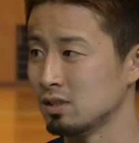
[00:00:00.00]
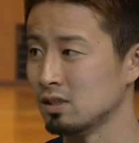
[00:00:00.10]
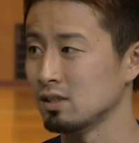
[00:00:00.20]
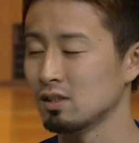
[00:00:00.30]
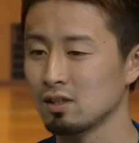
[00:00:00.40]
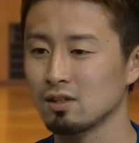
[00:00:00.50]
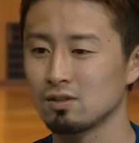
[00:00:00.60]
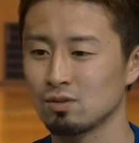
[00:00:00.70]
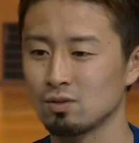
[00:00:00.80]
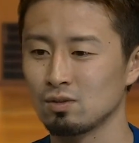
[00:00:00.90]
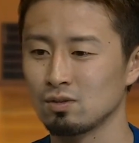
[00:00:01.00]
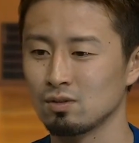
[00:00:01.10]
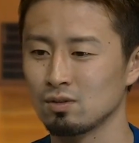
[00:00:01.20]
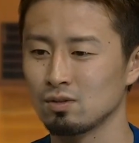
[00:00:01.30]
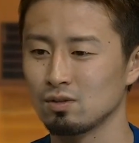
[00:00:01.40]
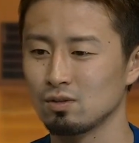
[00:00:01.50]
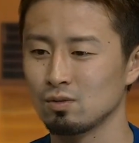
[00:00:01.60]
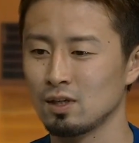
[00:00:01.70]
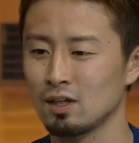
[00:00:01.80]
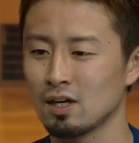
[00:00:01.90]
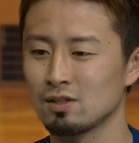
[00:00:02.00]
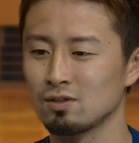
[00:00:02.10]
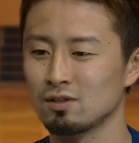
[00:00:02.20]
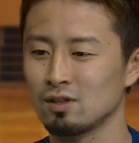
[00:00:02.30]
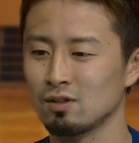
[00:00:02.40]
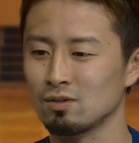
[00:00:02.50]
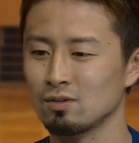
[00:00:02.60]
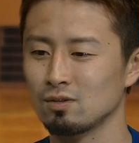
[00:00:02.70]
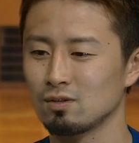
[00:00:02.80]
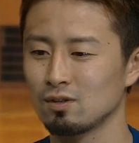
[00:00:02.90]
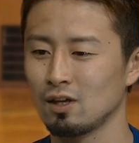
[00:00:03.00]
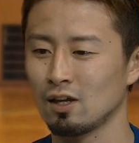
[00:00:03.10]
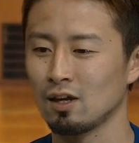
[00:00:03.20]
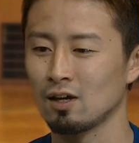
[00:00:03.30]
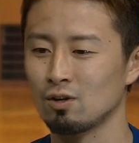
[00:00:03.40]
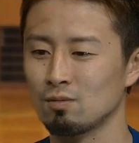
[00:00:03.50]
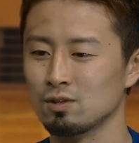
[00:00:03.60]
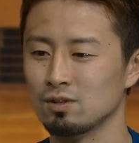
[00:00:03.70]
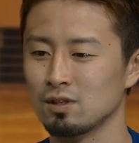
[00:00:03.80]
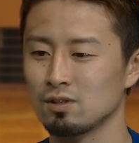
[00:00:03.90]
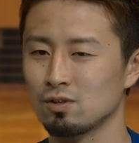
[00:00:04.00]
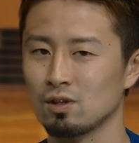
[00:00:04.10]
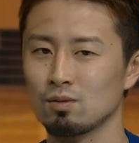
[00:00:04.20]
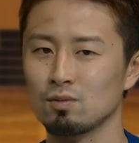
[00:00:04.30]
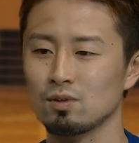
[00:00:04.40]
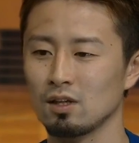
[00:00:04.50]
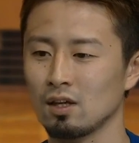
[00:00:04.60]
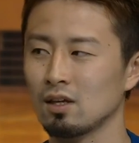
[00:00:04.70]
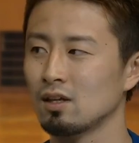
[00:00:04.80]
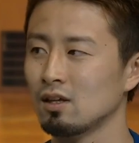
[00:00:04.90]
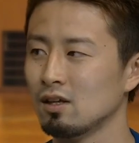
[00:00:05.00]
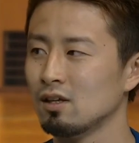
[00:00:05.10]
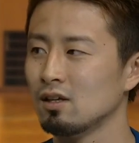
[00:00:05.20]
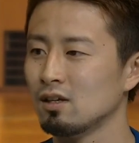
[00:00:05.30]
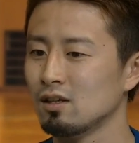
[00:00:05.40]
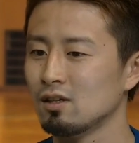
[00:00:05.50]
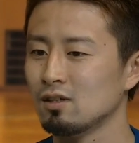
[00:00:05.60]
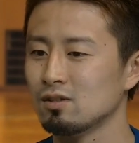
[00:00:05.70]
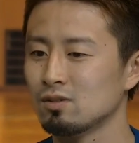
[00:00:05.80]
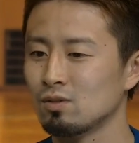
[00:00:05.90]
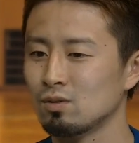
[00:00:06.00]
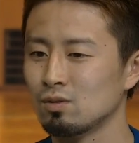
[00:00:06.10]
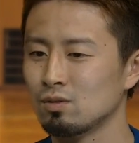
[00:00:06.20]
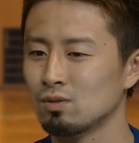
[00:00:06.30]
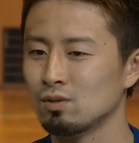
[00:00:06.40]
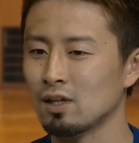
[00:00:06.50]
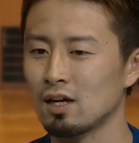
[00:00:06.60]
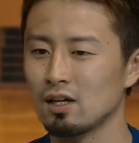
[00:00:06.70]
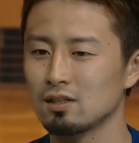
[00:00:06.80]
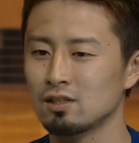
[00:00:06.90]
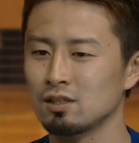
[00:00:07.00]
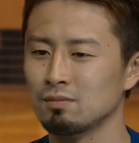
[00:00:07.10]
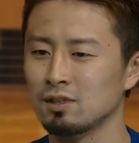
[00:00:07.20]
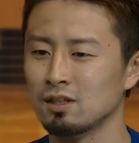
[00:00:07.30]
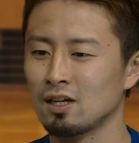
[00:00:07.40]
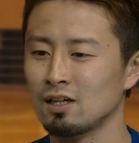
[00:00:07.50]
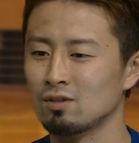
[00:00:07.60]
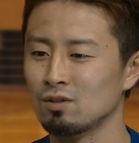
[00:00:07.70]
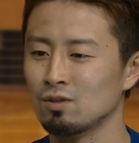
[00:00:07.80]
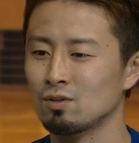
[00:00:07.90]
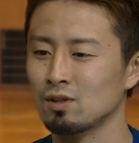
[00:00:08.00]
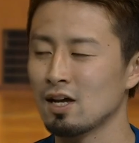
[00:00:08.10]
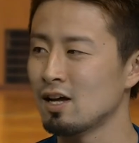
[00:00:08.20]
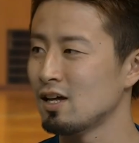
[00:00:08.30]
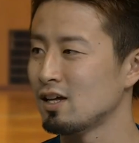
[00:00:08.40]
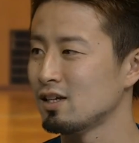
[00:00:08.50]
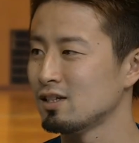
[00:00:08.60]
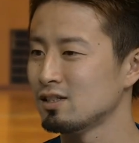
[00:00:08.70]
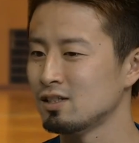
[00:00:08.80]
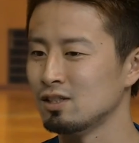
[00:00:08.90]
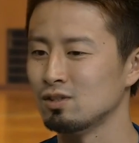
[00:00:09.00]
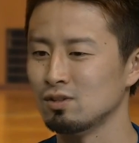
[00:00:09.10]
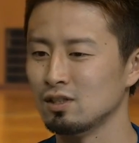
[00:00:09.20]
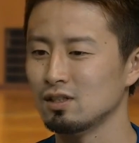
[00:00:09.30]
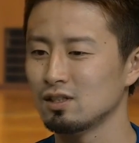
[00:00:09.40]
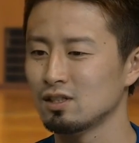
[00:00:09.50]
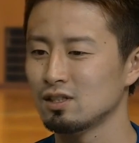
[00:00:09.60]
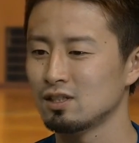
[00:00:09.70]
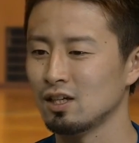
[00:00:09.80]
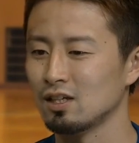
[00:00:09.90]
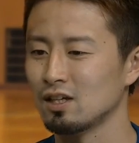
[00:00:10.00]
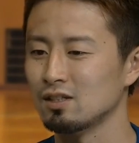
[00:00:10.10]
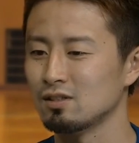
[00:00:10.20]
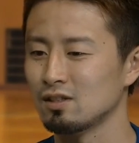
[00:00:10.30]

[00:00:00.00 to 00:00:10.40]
うんそういう上に勝つっていう経験がロボットには必要だと思そういうふうなチームになれるようなシーズンにしていきたいです